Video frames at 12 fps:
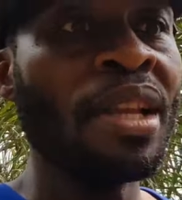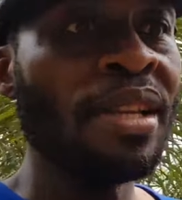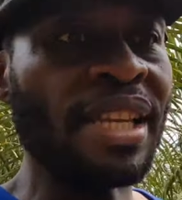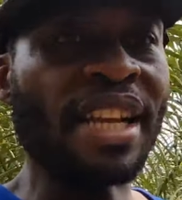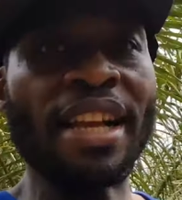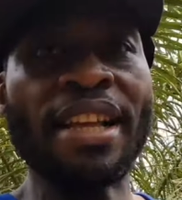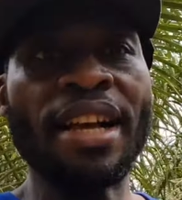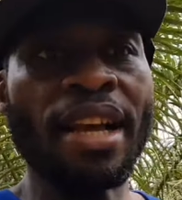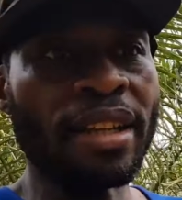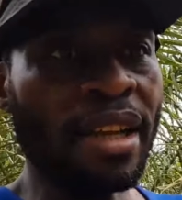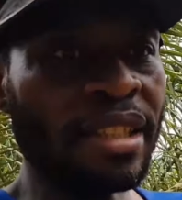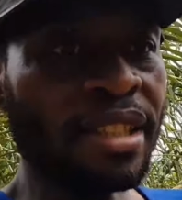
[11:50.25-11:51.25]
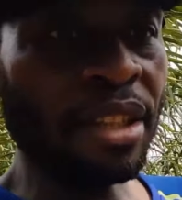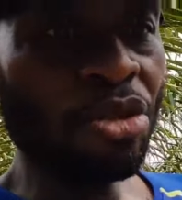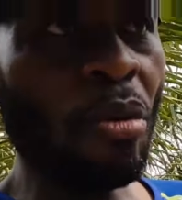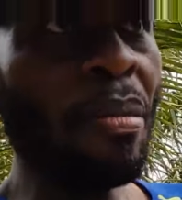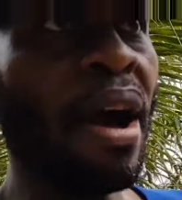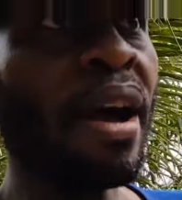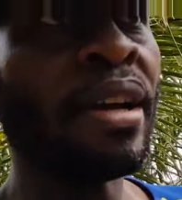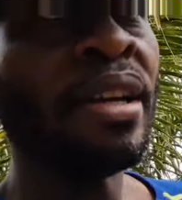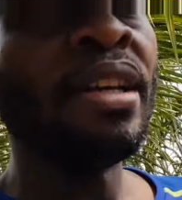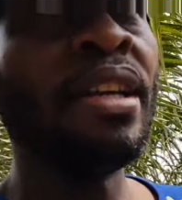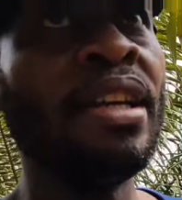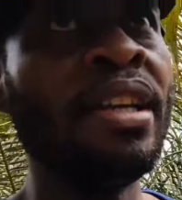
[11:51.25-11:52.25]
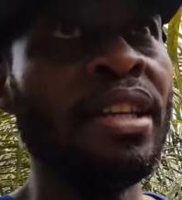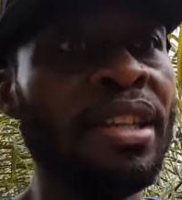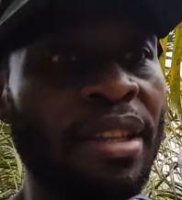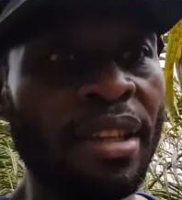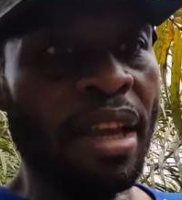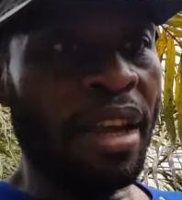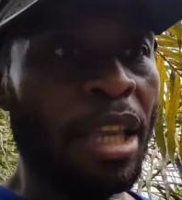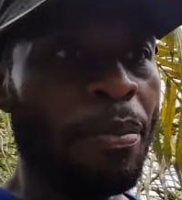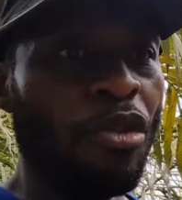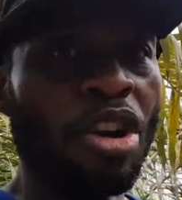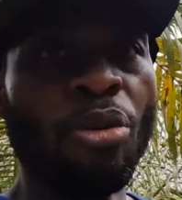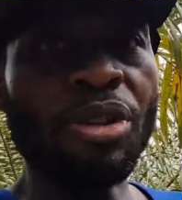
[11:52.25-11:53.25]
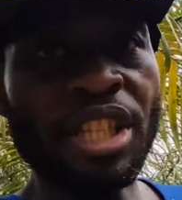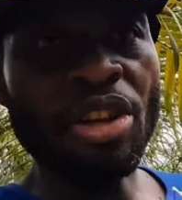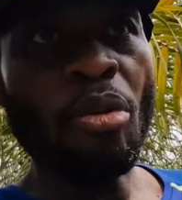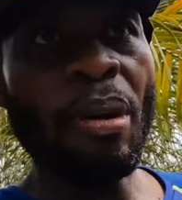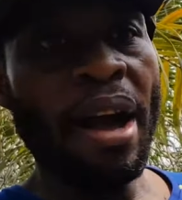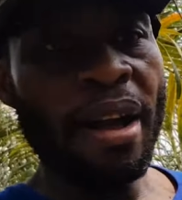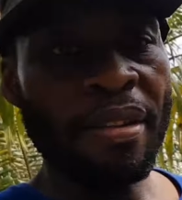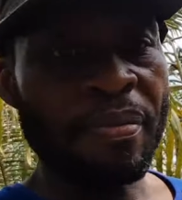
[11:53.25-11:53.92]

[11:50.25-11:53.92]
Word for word: C'est quelqu'un que quand il était au bar, hein, il pouvait conseiller le bar.